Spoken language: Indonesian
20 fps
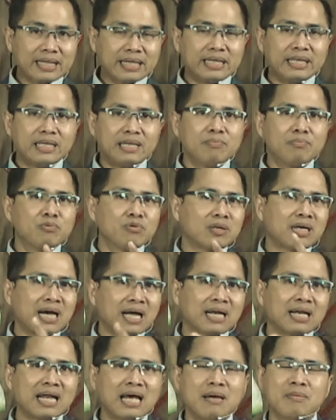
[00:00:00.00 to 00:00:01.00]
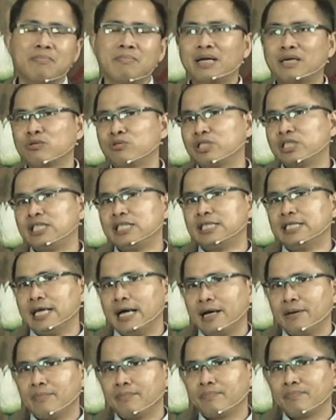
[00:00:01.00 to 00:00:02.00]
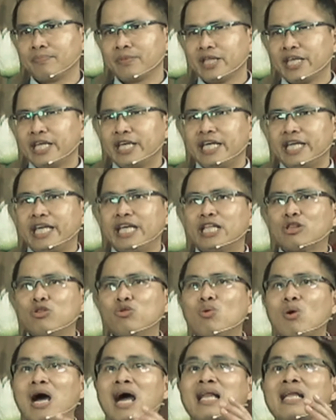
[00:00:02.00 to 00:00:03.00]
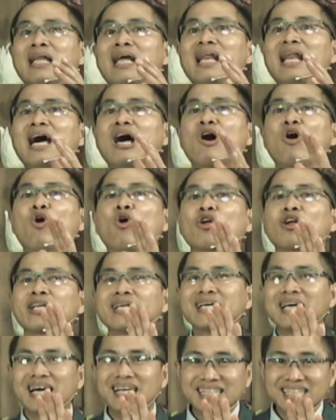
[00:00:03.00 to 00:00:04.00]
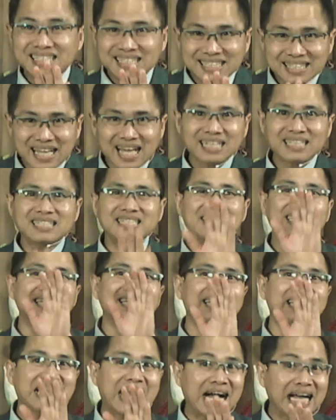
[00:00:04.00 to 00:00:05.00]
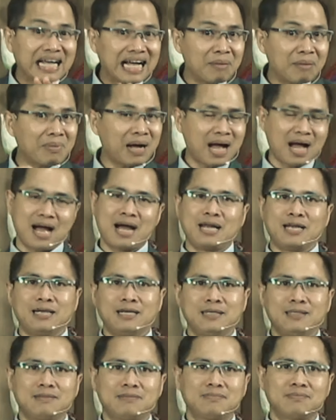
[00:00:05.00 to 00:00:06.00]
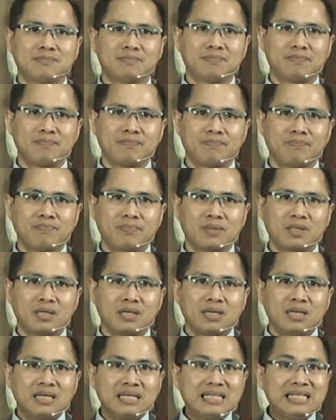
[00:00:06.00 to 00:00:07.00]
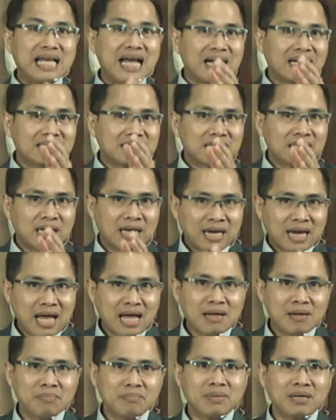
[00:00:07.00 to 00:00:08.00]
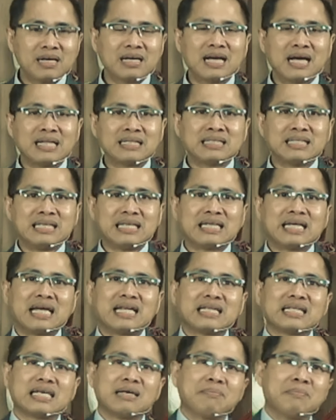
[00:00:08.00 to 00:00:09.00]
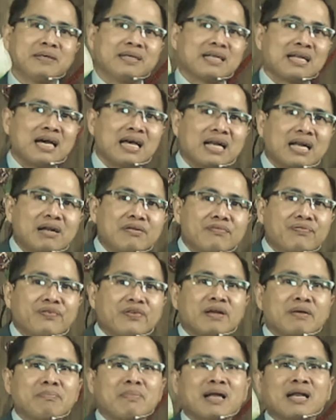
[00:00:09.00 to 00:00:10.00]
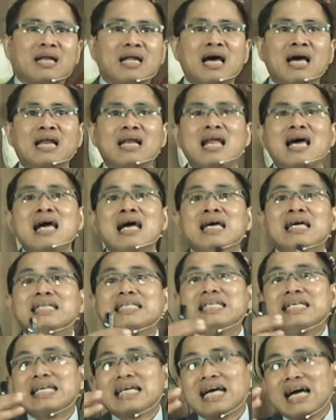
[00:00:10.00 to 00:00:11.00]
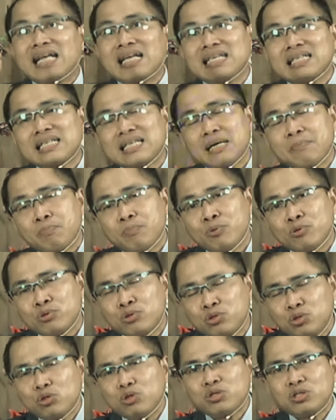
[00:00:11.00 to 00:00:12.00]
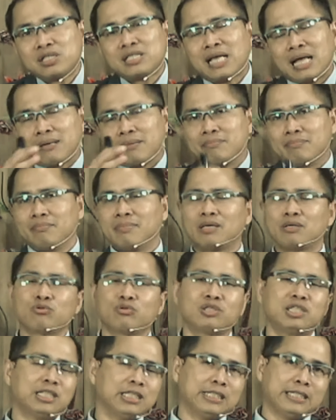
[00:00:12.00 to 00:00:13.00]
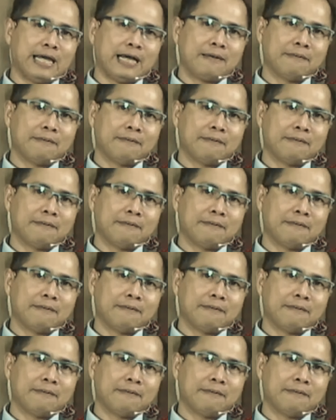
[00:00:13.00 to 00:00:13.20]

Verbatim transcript: ini bukanlah manusia. Itu adalah organisasi keagamaan yang telah menggantikan kebenaran firman Allah dengan keputusan manusia.